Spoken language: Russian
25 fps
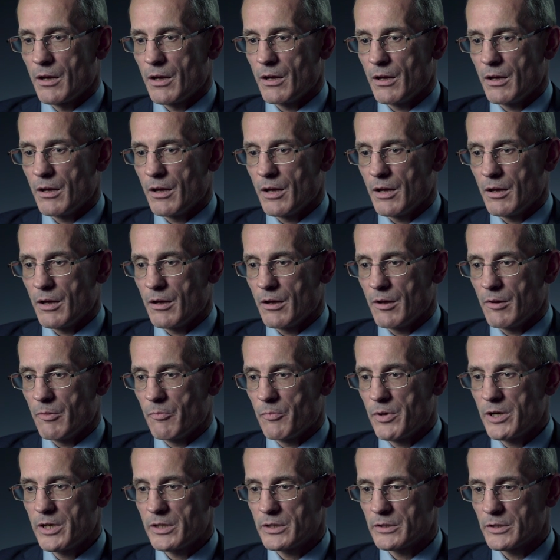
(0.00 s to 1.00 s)
А
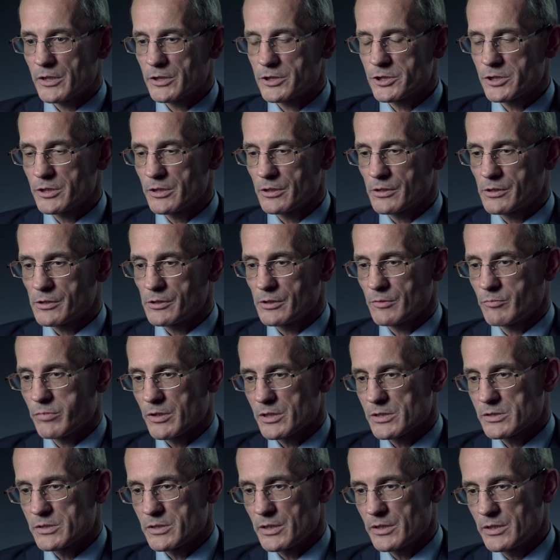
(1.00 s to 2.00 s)
были и наши
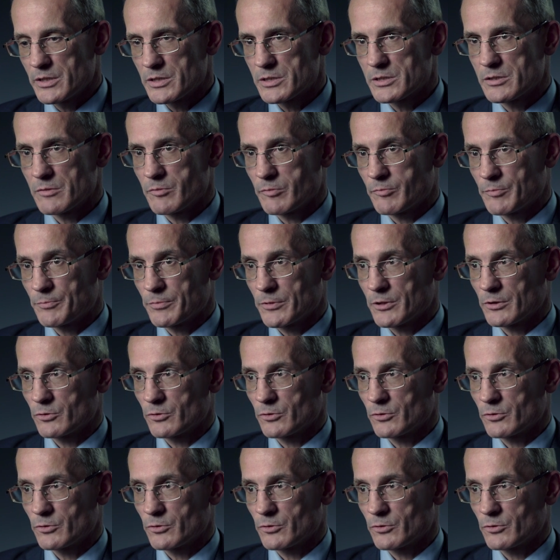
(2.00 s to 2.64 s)
коллаборационисты,